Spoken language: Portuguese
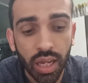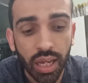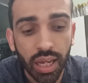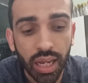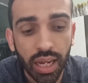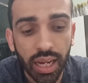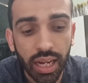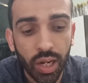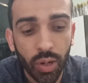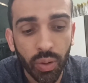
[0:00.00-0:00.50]

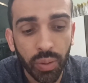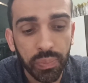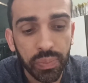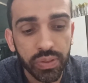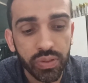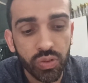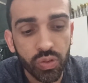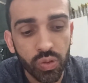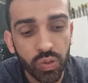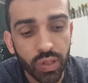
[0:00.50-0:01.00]
Ele é uma
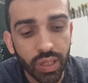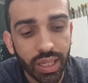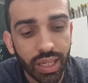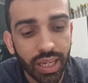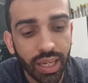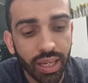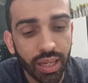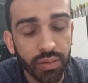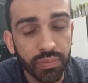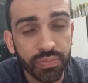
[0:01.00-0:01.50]
pessoa
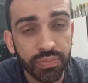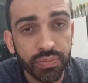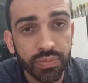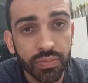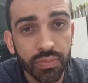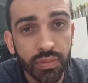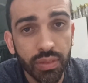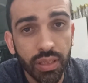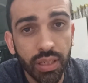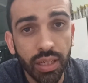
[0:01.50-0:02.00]
que
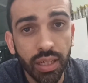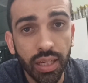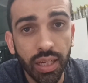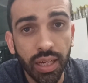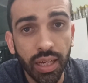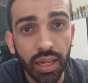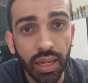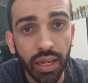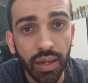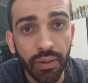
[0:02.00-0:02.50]

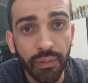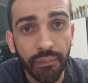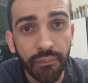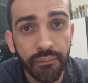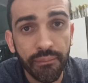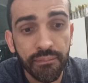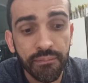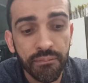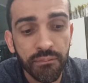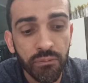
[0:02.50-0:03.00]
é,
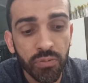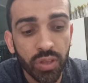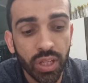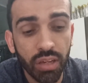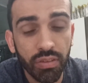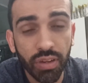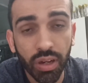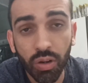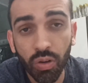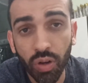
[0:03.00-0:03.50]

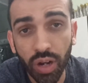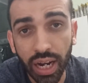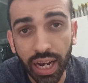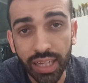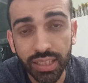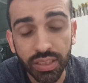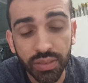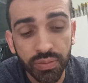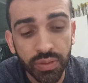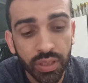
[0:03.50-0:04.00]
teve a
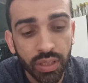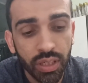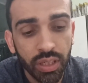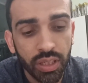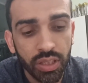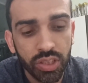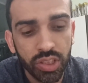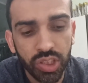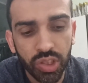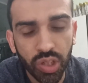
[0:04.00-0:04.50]
coragem
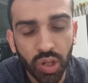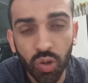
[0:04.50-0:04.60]
de em